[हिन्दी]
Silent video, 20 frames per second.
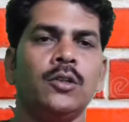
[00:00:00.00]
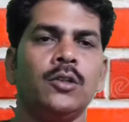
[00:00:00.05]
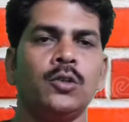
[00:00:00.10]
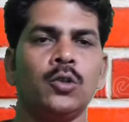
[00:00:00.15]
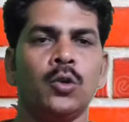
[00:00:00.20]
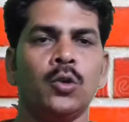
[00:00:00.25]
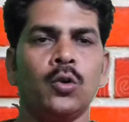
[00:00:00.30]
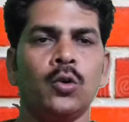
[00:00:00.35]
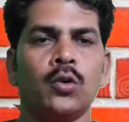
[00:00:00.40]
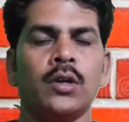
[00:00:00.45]

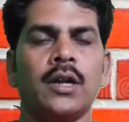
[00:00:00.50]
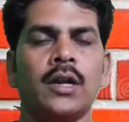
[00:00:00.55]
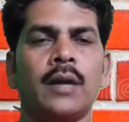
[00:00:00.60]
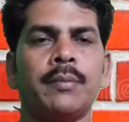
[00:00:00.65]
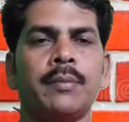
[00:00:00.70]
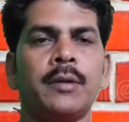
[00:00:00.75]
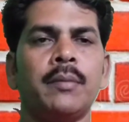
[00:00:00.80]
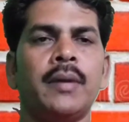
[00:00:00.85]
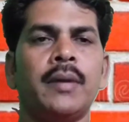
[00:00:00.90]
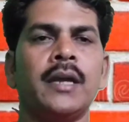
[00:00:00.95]
जो हॉर्न
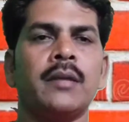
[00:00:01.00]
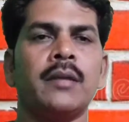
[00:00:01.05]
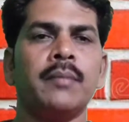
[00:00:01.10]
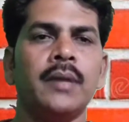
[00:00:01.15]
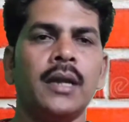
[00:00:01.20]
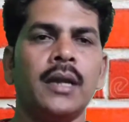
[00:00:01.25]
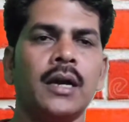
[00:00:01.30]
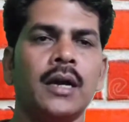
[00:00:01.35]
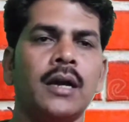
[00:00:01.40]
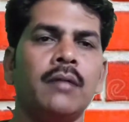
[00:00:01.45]
आपकी बाइक में
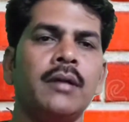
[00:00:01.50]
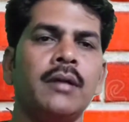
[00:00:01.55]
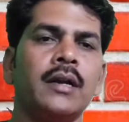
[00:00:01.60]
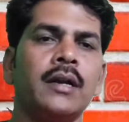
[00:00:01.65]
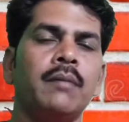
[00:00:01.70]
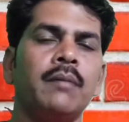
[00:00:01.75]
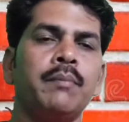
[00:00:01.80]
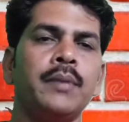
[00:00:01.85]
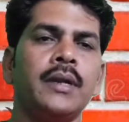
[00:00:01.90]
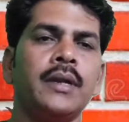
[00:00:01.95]
लगा हुआ है
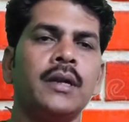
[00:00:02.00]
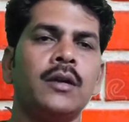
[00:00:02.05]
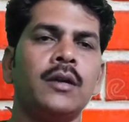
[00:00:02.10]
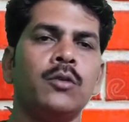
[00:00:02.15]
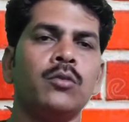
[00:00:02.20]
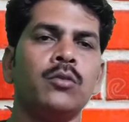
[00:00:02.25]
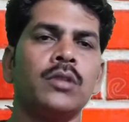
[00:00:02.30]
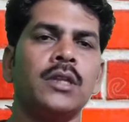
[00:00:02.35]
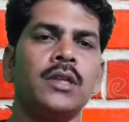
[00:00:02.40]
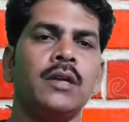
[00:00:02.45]
कंपनी का
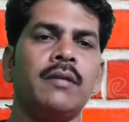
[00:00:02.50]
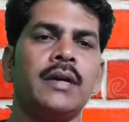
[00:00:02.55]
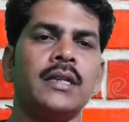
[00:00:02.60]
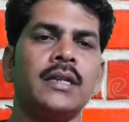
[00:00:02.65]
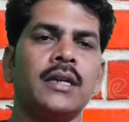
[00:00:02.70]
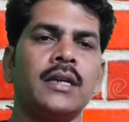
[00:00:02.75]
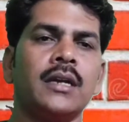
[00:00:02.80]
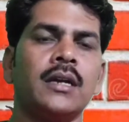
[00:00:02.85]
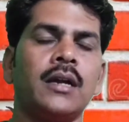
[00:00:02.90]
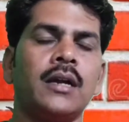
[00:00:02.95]
उसकी
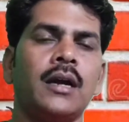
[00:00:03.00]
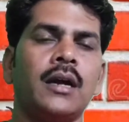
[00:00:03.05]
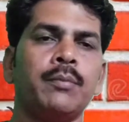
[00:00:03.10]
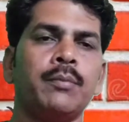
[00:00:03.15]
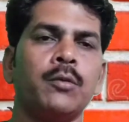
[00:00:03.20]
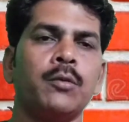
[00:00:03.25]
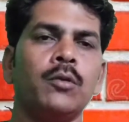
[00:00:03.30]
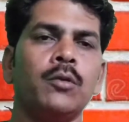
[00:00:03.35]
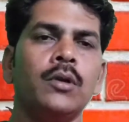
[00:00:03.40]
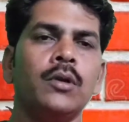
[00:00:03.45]
आवाज़ अगर
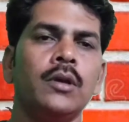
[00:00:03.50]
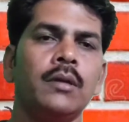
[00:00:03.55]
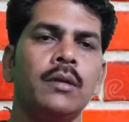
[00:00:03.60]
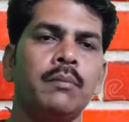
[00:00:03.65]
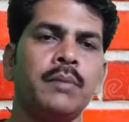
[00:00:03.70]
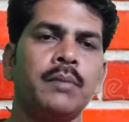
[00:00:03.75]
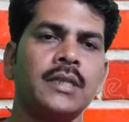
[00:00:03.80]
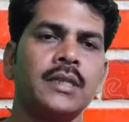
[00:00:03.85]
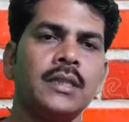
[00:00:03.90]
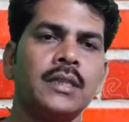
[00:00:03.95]
आपको
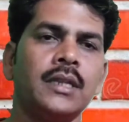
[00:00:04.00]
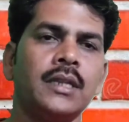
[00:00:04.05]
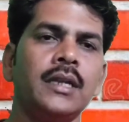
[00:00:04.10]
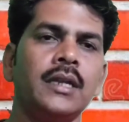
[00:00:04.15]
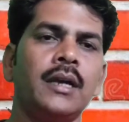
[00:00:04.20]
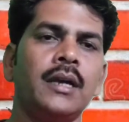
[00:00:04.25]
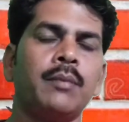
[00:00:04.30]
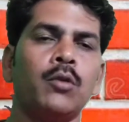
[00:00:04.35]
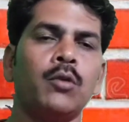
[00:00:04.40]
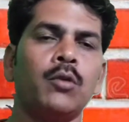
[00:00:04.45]
पसंद नहीं
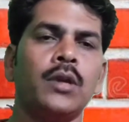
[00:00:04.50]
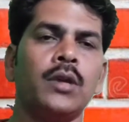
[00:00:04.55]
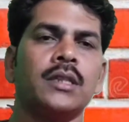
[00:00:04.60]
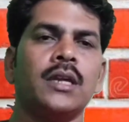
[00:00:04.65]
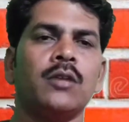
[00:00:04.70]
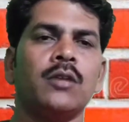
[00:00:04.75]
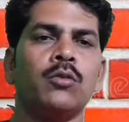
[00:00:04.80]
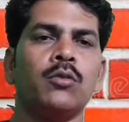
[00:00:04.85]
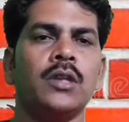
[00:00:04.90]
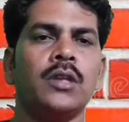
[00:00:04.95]
आपको
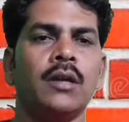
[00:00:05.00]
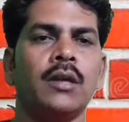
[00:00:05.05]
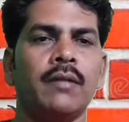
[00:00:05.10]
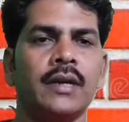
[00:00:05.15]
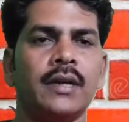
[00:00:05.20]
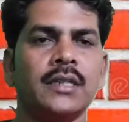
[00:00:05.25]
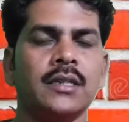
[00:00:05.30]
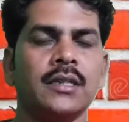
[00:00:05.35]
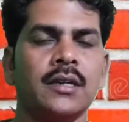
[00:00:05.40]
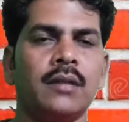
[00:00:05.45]
लगता है कि उसकी
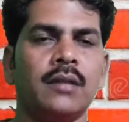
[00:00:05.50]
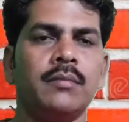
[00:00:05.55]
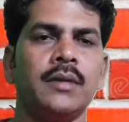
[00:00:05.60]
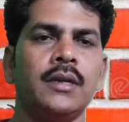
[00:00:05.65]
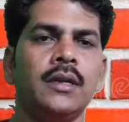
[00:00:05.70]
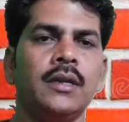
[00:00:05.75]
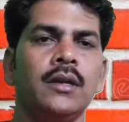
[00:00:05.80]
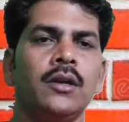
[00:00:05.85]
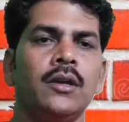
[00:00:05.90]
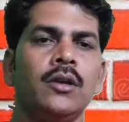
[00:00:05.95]
आवाज़ कम
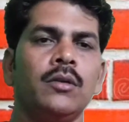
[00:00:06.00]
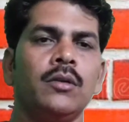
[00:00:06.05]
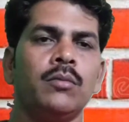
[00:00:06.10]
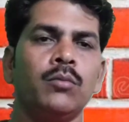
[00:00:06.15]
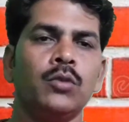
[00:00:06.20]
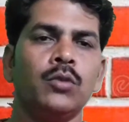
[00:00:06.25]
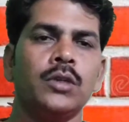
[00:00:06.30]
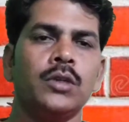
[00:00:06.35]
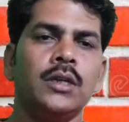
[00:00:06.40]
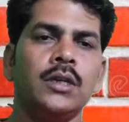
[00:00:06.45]
है
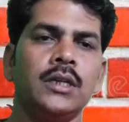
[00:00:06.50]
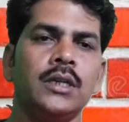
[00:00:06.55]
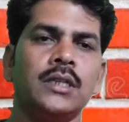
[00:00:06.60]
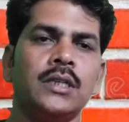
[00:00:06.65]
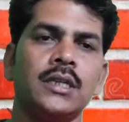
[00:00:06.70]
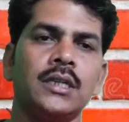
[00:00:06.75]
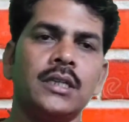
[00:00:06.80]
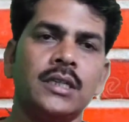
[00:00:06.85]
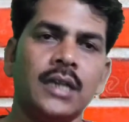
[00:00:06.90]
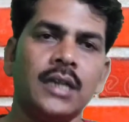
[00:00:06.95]
मुझे
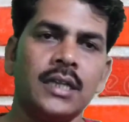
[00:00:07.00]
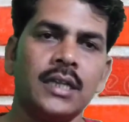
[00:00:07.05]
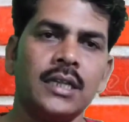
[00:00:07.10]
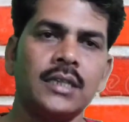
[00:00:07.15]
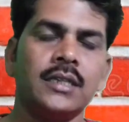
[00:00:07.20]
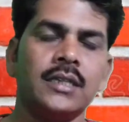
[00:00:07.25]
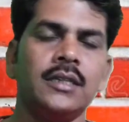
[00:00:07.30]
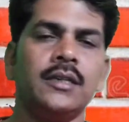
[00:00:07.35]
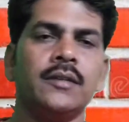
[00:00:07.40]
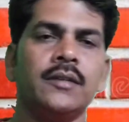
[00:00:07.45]
इससे ज़्यादा
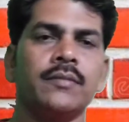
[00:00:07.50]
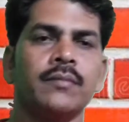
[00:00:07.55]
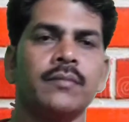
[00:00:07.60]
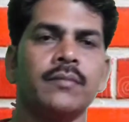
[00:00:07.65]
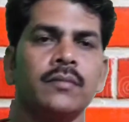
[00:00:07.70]
चाहिए